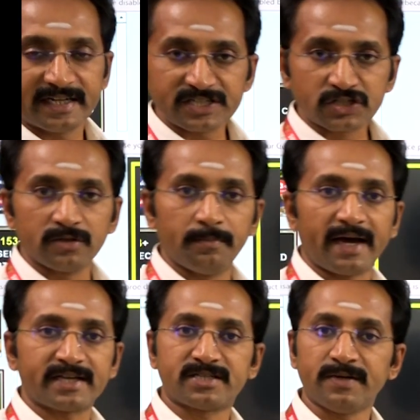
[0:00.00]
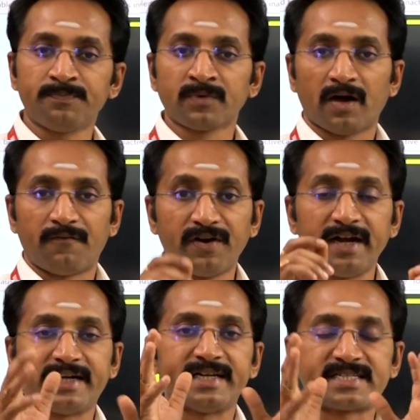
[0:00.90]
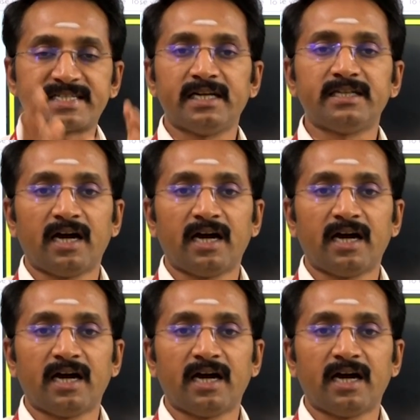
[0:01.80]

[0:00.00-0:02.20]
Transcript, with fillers: டெஸ்ட் பேட்ச் ஃப்ரீ டெஸ்ட்டு